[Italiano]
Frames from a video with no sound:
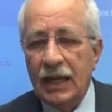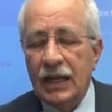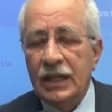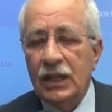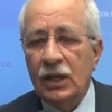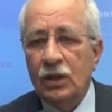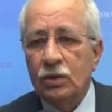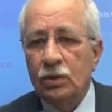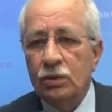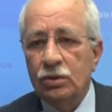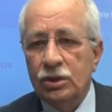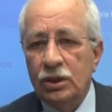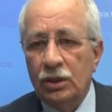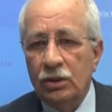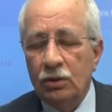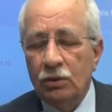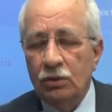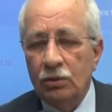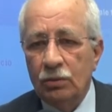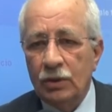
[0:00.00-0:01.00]
Il
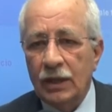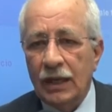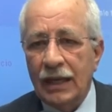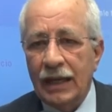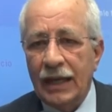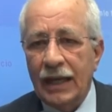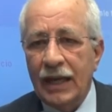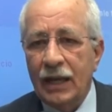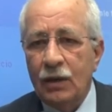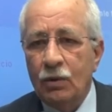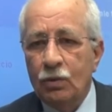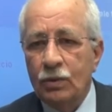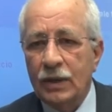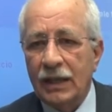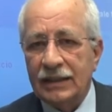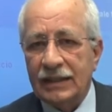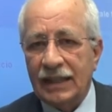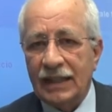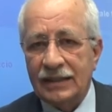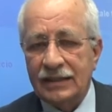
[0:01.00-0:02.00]
Consiglio comunale è
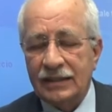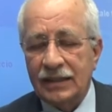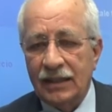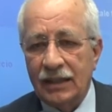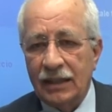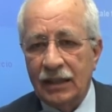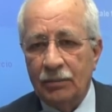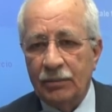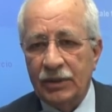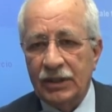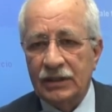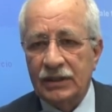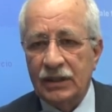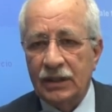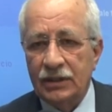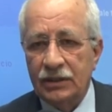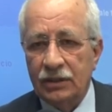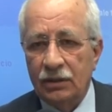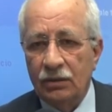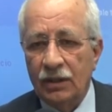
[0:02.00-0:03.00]
una testa
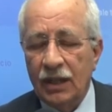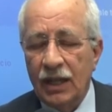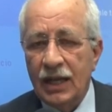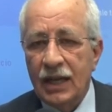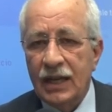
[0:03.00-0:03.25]
dell'amministrazione,